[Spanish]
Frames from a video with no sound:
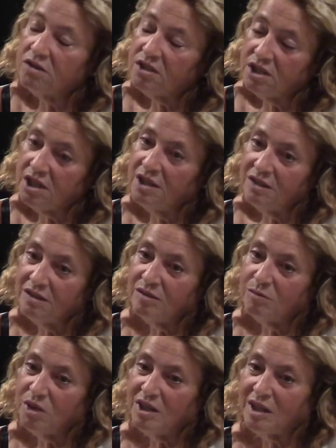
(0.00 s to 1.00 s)
Sí,
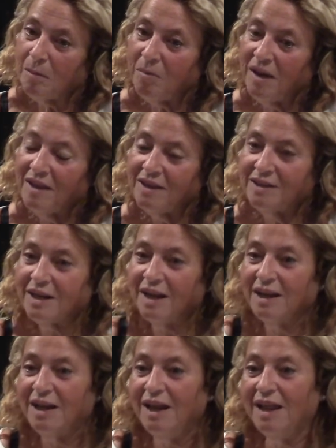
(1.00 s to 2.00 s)
por esa paz de
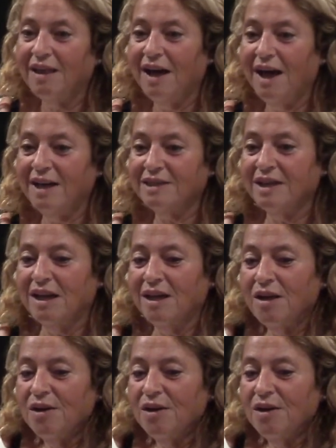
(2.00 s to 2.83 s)
tranquilidad, ese...